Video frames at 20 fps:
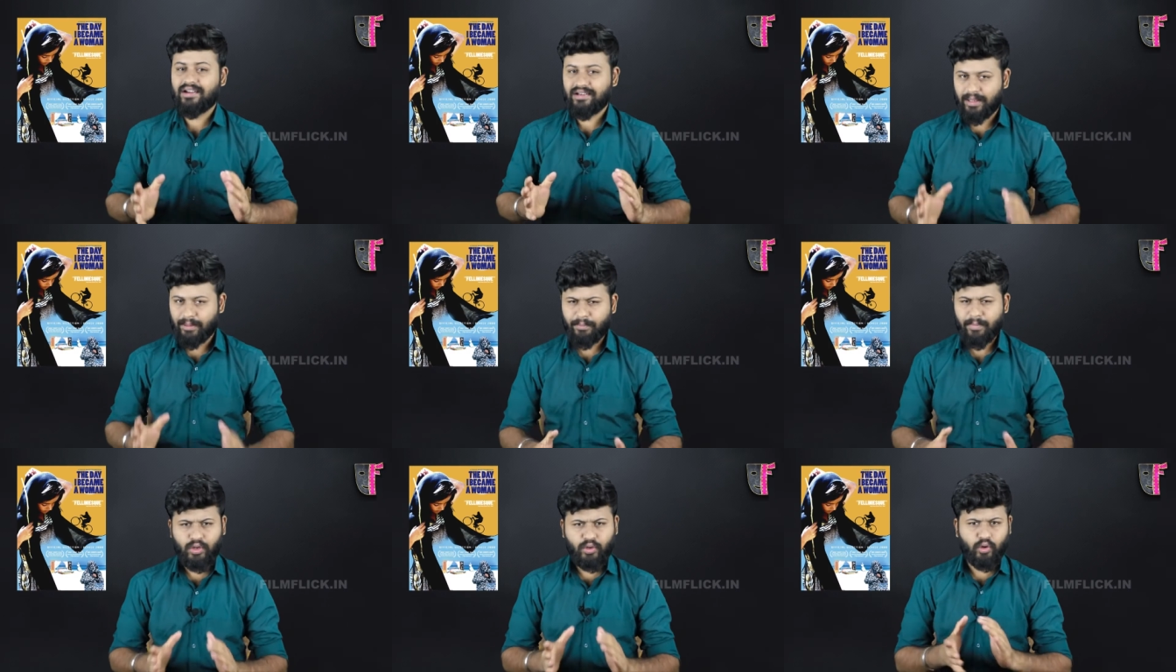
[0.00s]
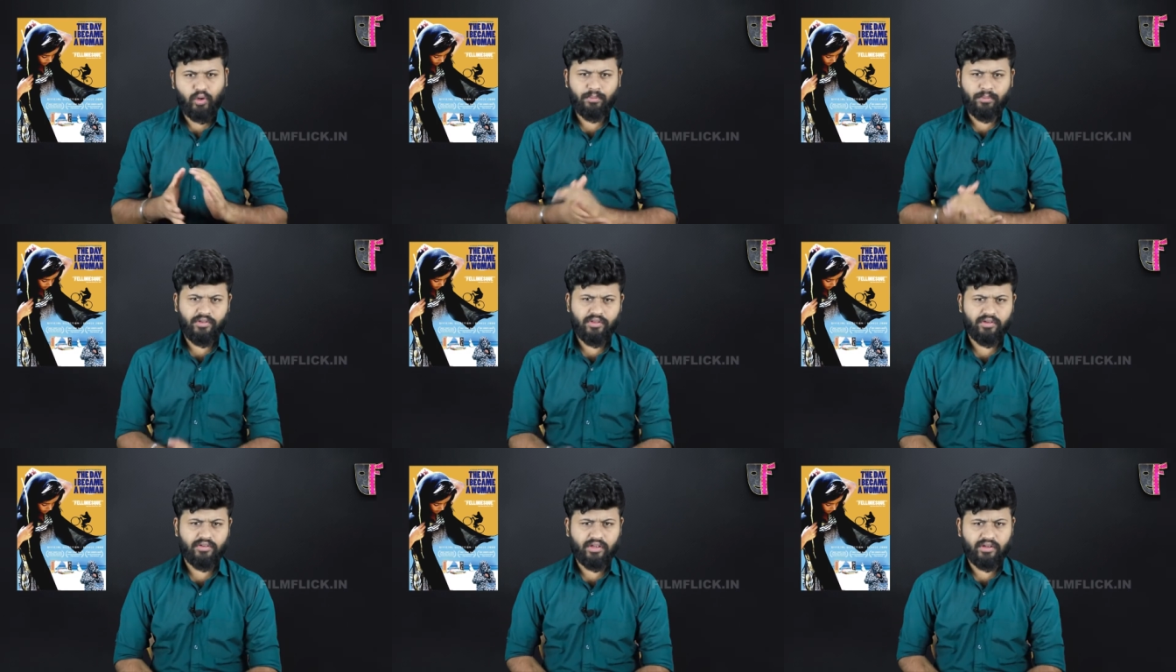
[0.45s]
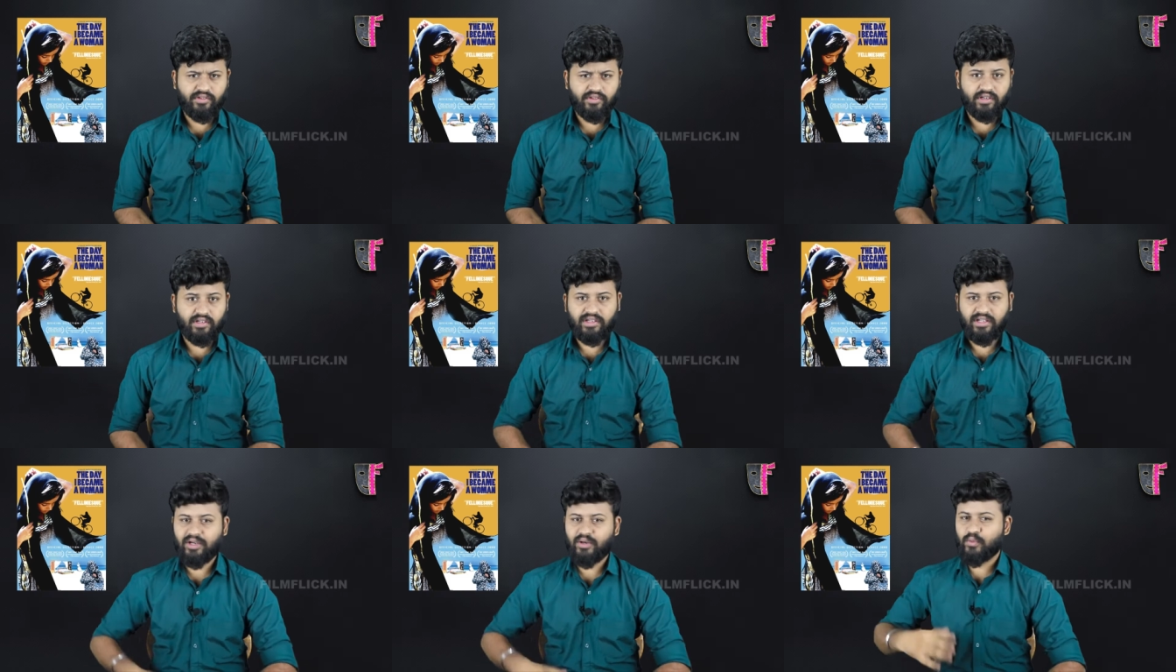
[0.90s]
நம்ம டோன் மிஸ்ட்
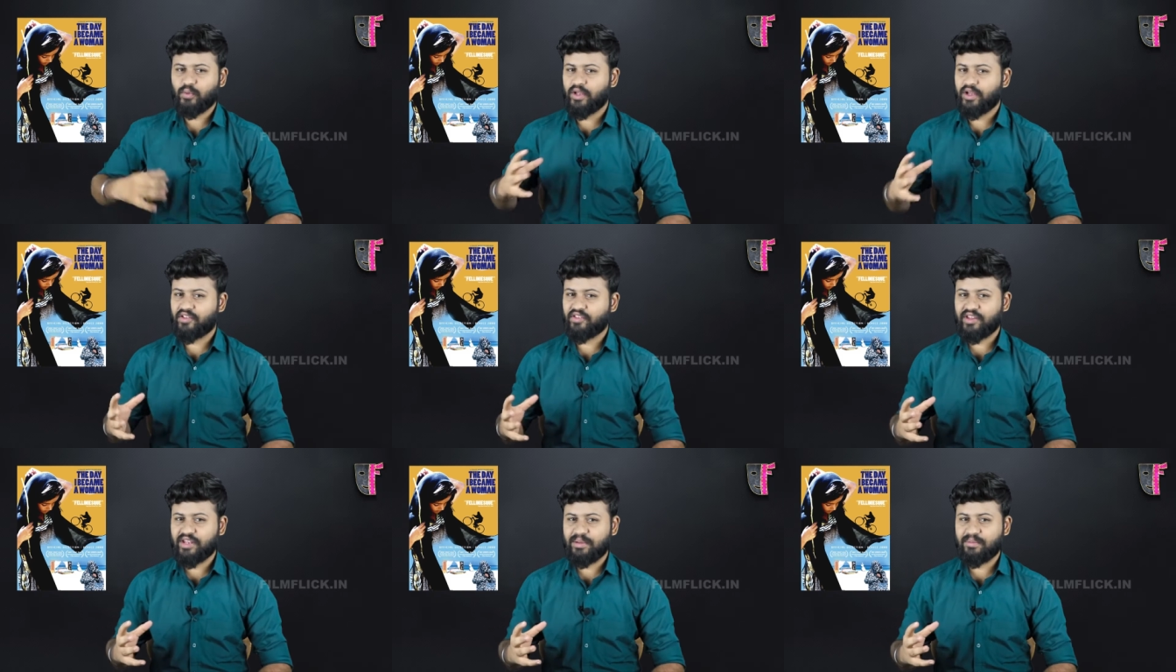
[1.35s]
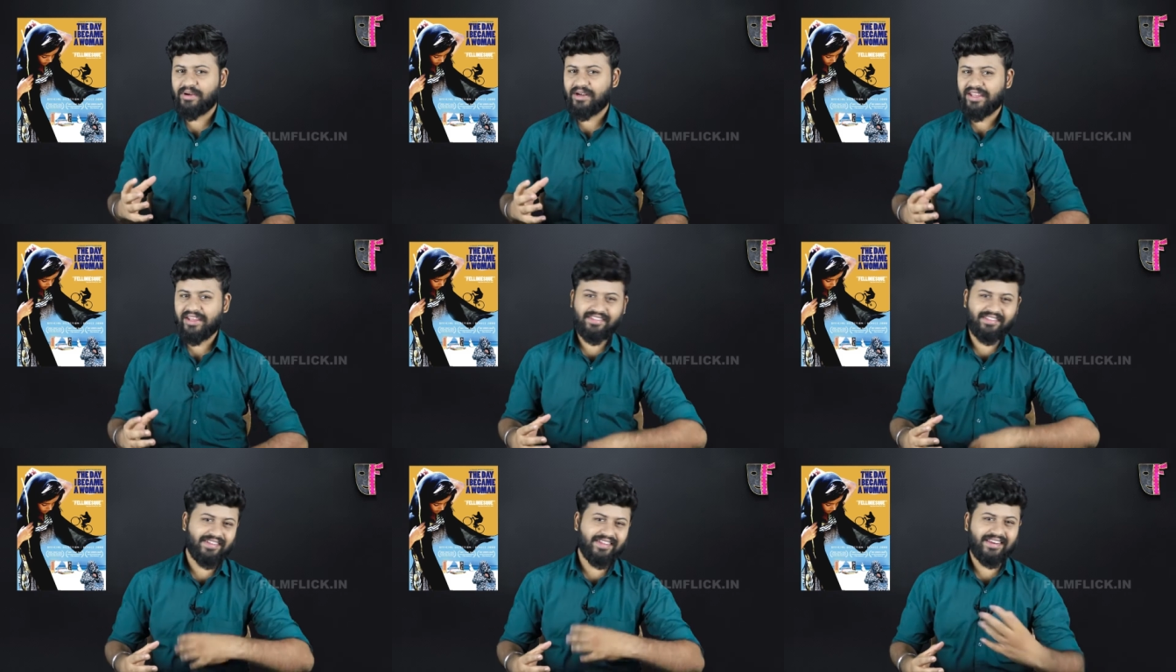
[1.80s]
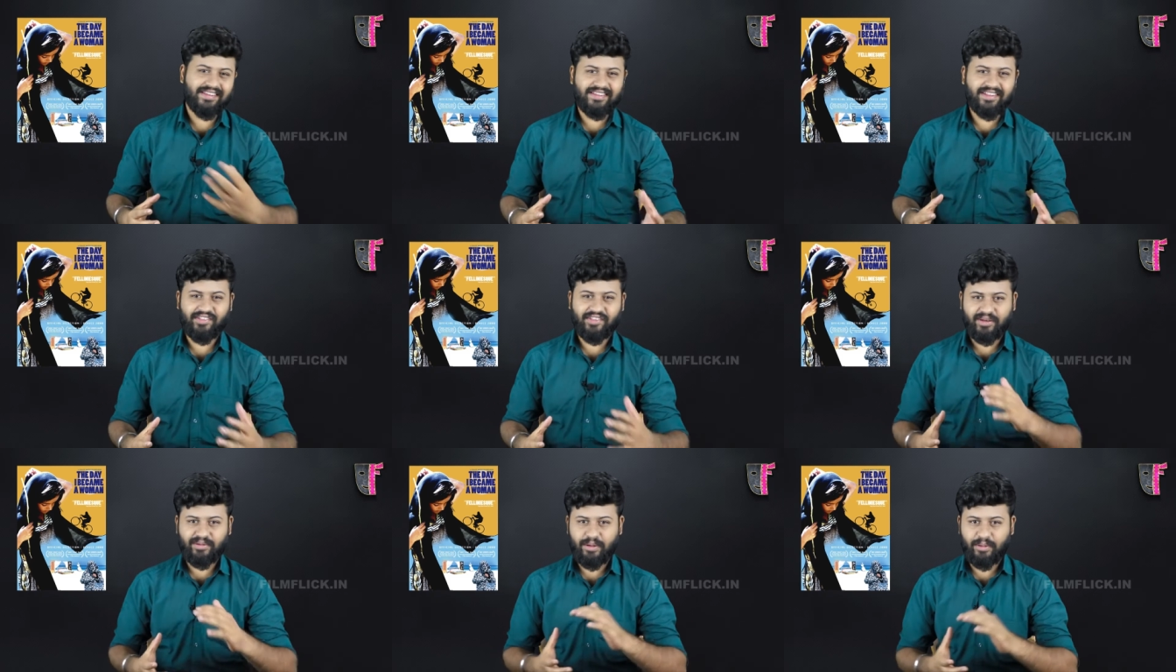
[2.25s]
செக்ஷனில் உலக சினிமாலேயே
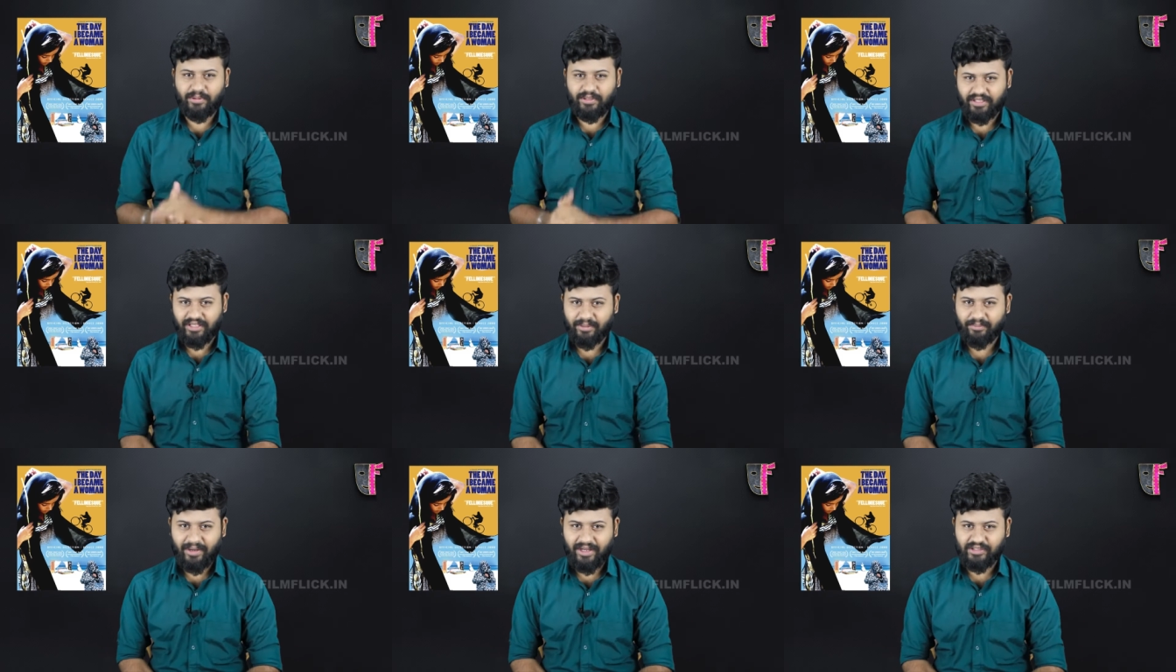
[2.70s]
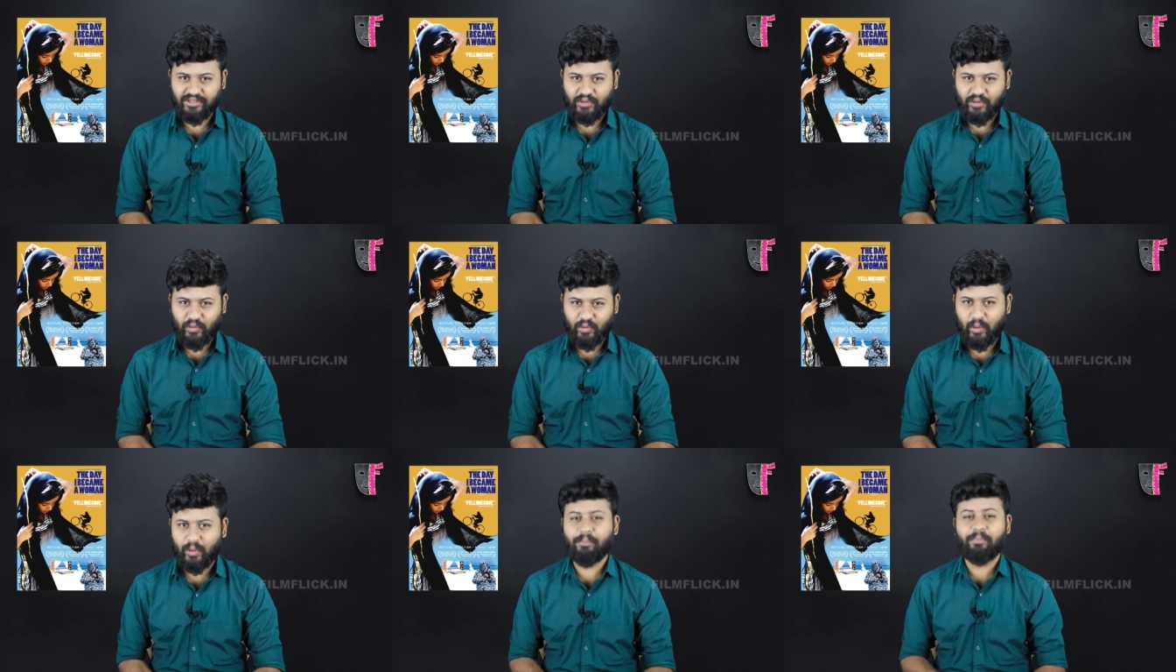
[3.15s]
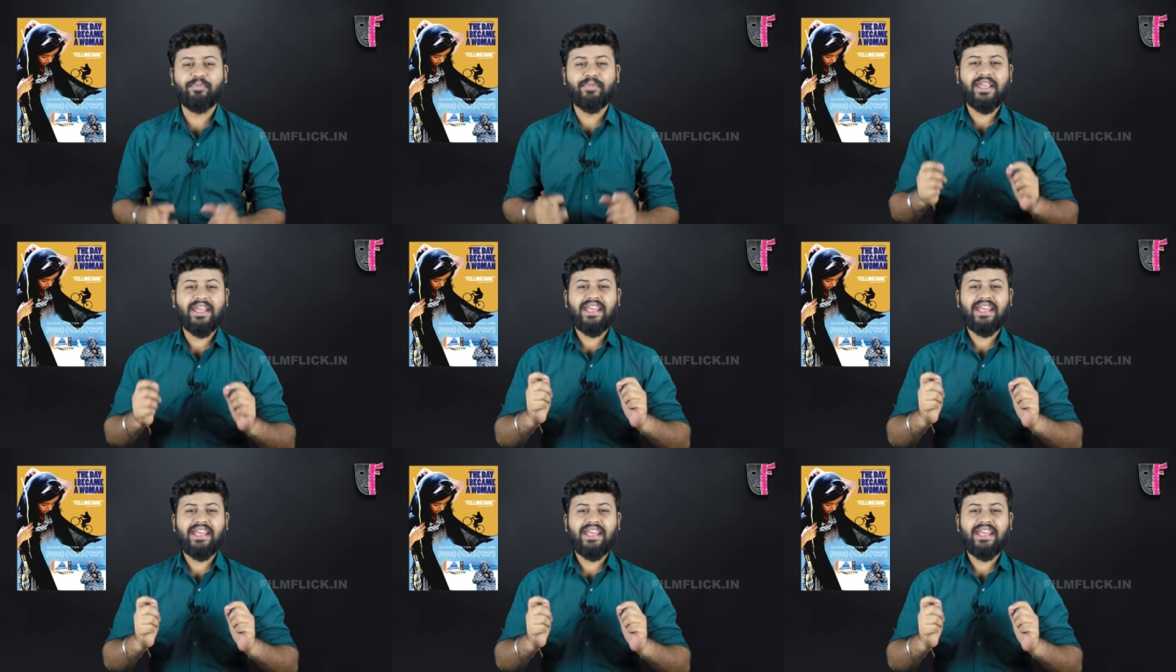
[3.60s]
சிறந்த சினிமா பற்றி தான் பார்த்துட்ருக்கோம்